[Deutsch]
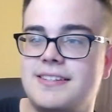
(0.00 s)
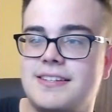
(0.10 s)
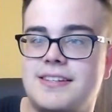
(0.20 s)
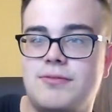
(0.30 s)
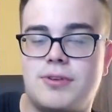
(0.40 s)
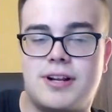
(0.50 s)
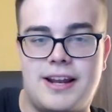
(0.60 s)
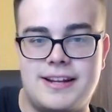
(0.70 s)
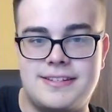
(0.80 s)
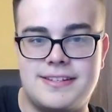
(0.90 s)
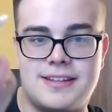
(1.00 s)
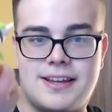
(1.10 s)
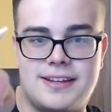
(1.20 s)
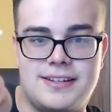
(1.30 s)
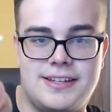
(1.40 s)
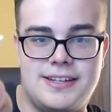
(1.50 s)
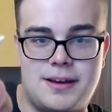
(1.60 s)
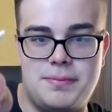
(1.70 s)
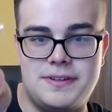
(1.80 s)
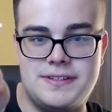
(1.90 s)
nächstes die wohl kleinste Sache, die ich
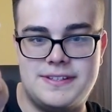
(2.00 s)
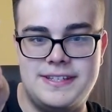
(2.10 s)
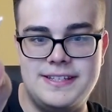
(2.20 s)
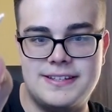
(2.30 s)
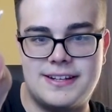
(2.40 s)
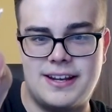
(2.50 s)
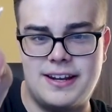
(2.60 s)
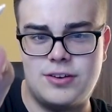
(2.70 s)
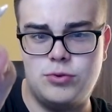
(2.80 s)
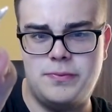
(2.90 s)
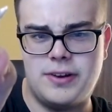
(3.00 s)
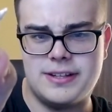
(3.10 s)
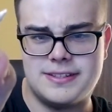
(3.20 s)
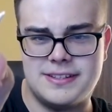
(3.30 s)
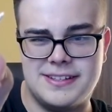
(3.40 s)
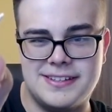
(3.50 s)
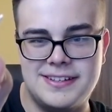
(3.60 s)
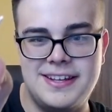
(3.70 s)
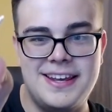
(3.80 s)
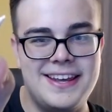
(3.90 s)
habe, ist diese kleine Kuhpflanze
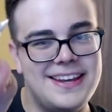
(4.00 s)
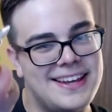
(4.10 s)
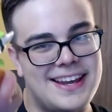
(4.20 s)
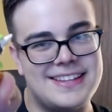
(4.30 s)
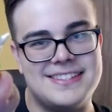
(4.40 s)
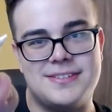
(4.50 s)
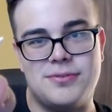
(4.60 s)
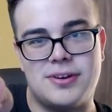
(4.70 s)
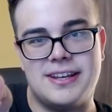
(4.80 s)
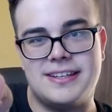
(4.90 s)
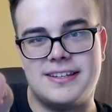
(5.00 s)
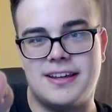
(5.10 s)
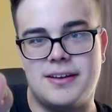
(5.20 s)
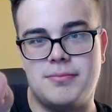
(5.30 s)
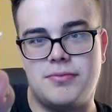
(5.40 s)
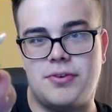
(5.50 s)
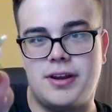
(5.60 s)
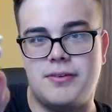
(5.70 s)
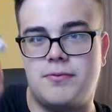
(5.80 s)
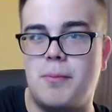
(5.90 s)
hier. Ja, sie ist wirklich ähm,
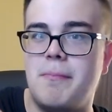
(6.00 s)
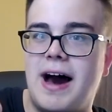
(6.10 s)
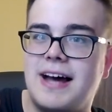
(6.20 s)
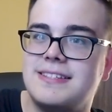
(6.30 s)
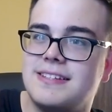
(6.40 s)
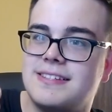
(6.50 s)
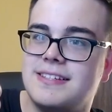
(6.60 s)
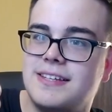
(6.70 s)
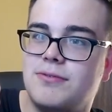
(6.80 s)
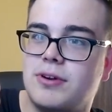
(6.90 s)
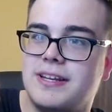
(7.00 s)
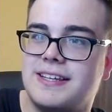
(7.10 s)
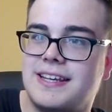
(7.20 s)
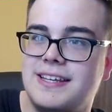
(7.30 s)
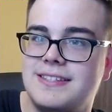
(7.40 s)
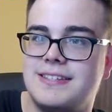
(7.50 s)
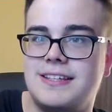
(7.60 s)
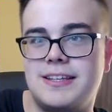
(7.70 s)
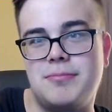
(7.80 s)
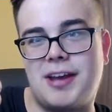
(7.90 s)
von, vom Maß jetzt nicht wirklich
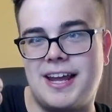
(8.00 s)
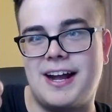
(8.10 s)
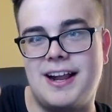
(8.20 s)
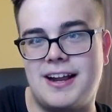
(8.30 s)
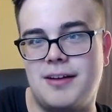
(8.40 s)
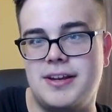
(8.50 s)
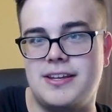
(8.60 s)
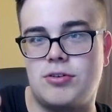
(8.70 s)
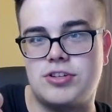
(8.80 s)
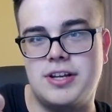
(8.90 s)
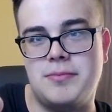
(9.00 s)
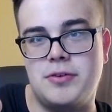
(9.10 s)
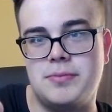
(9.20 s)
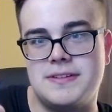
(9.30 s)
riesig. Im Regal kann man die auch schnell mal